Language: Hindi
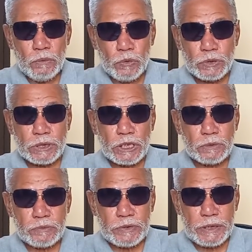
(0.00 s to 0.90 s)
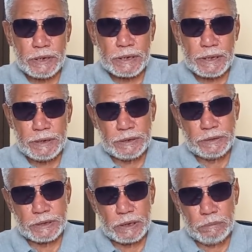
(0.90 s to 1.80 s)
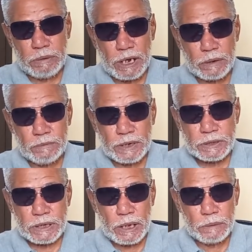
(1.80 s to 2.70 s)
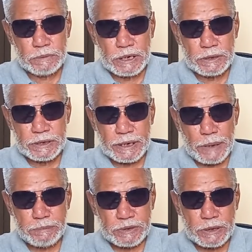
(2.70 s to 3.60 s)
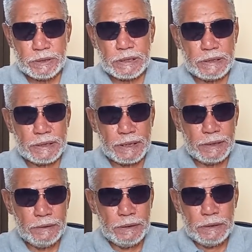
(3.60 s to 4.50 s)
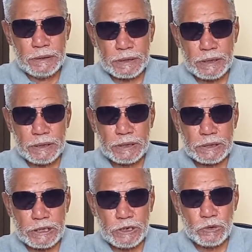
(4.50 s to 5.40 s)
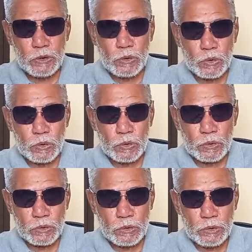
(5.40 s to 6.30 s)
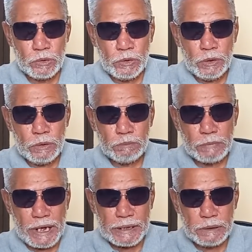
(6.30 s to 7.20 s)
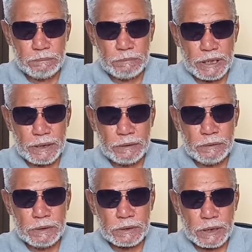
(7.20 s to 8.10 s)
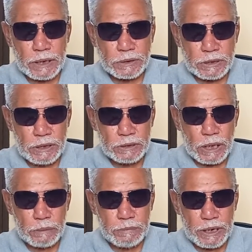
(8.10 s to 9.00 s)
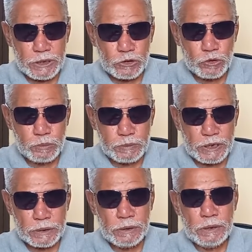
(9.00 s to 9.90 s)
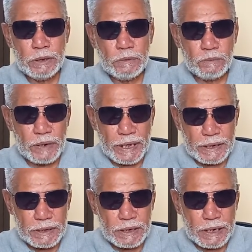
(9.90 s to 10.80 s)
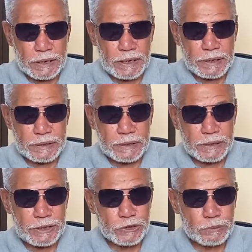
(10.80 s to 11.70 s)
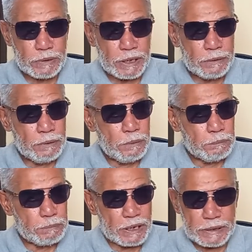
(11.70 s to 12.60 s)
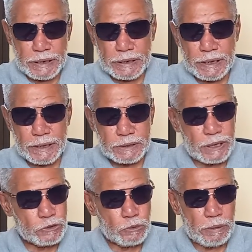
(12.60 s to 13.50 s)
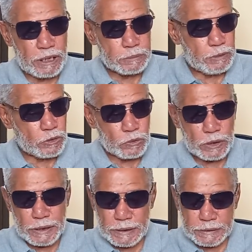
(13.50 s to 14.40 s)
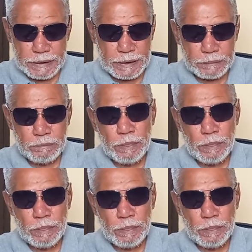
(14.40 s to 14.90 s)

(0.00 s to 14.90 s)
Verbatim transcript: उस तस्वीर के नीचे बागवान साहब ने ये कैप्शन दी है कि इन तीनों लोगों को माहिम में राशिद अरबा के ऊपर फायरिंग करने के केस में पकड़ा गया था जो बात बिल्कुल गलत है